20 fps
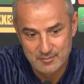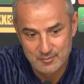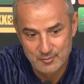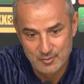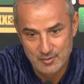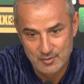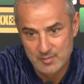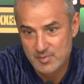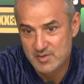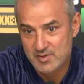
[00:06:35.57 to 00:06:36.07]

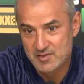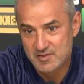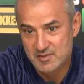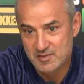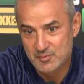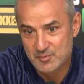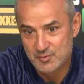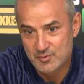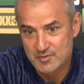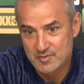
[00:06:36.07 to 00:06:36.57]
öyle bir iş
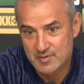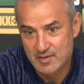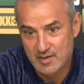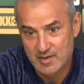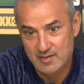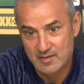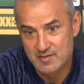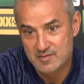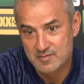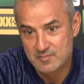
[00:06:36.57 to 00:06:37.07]
yapıyoruz ki
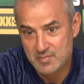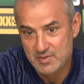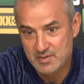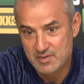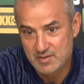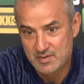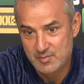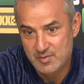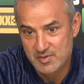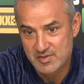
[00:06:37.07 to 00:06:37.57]
herkesin
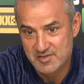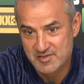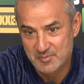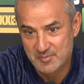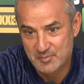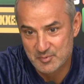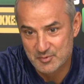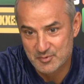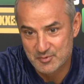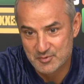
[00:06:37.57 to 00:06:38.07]
bildiği bir işi
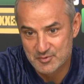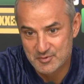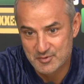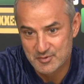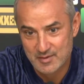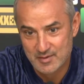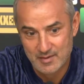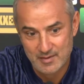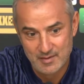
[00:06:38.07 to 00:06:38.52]
yapıyoruz.